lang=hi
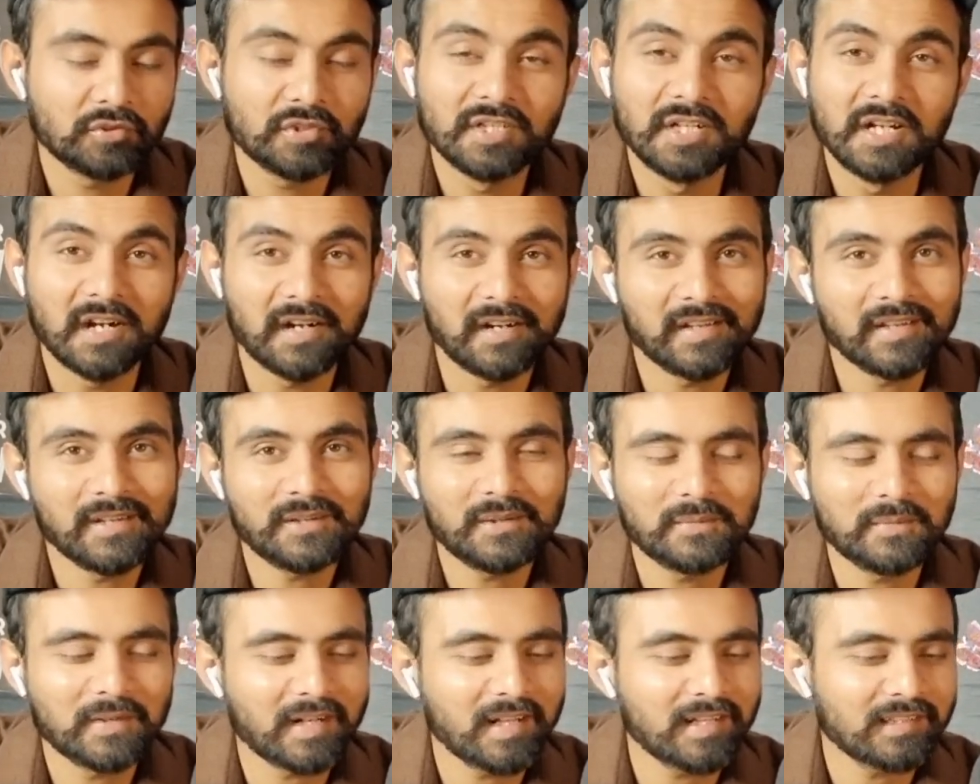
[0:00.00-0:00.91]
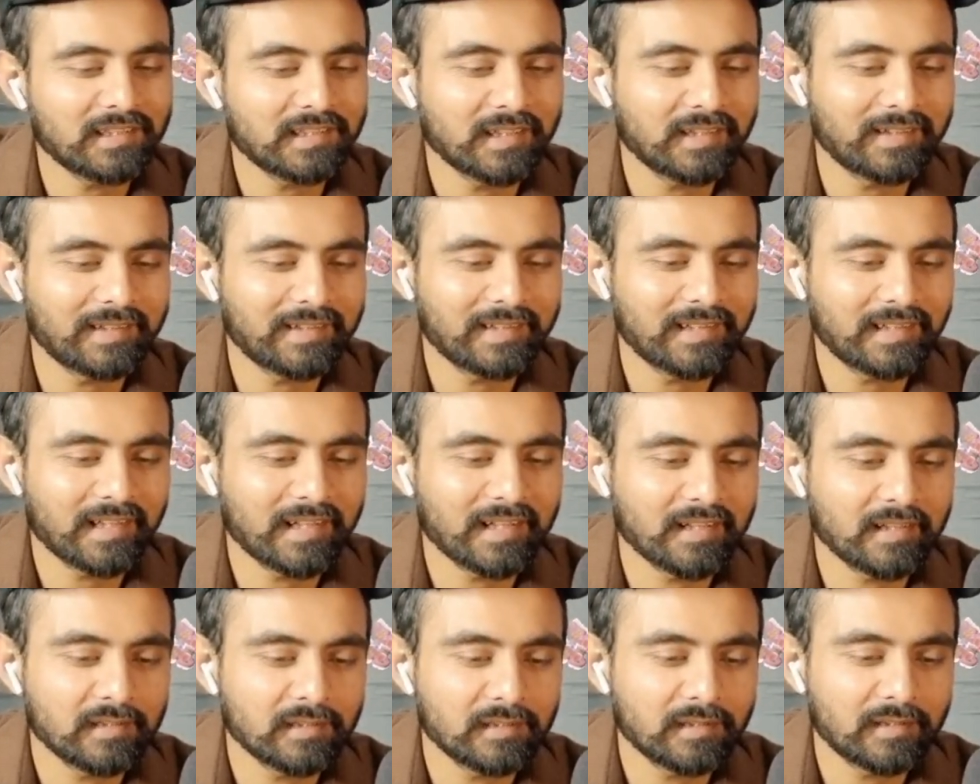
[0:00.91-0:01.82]
गाड़ी को बड़ा तगड़े
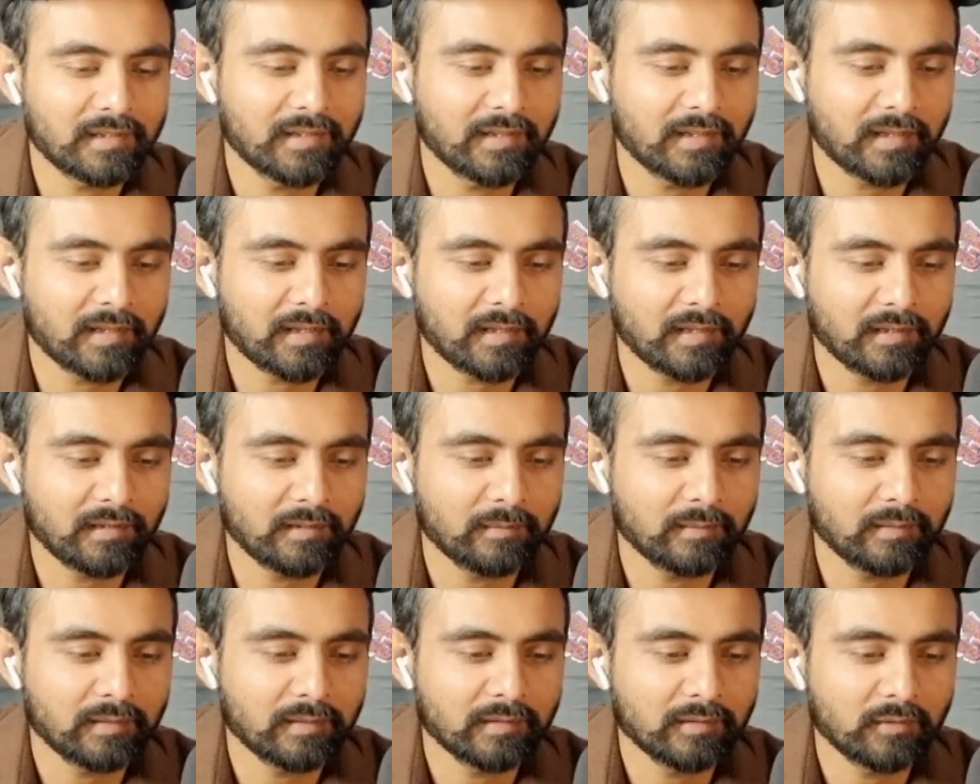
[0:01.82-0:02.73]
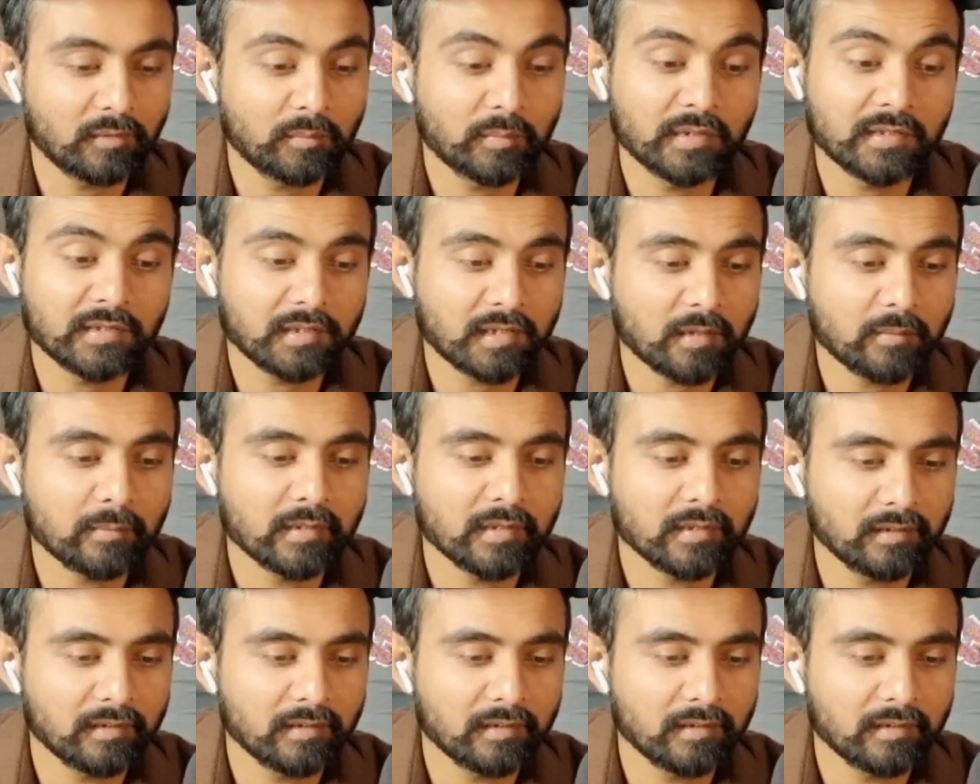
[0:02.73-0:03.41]
तरीके से घेर रखा है भाई और बनता भी है